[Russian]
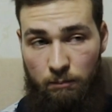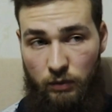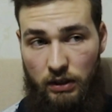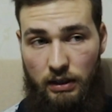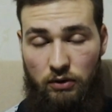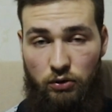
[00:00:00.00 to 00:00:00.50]

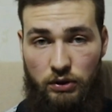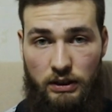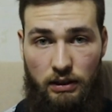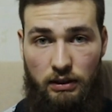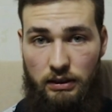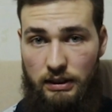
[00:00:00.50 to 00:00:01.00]
И так он
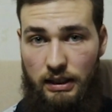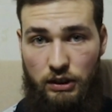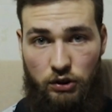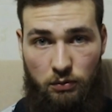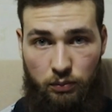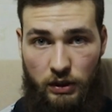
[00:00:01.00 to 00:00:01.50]
делает с
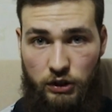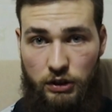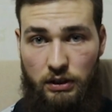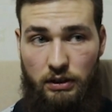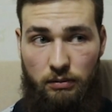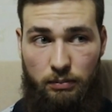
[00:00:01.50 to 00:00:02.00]
каждым
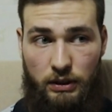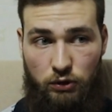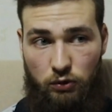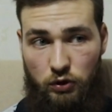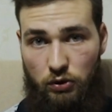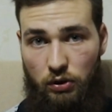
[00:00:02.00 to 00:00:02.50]
упражнением, по сути,